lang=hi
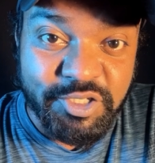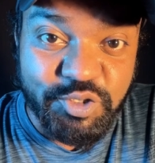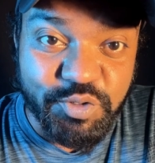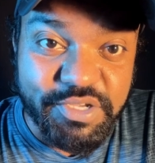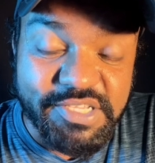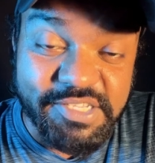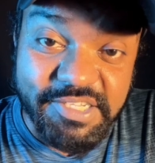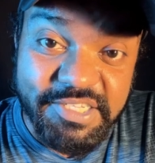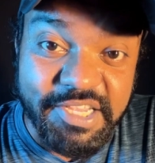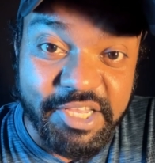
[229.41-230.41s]
जो कि
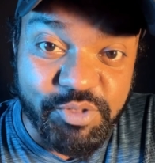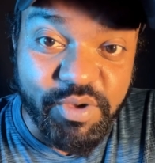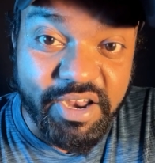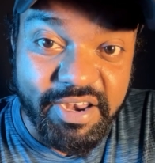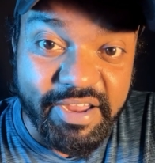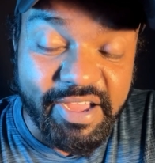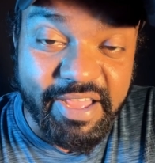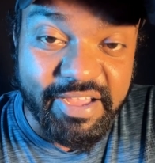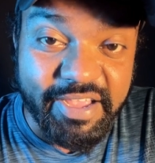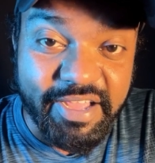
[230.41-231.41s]
संजय के द्वारा
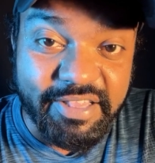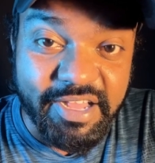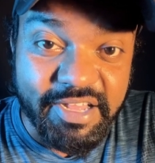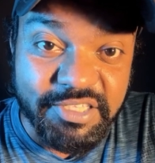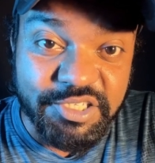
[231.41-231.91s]
लगाया गया था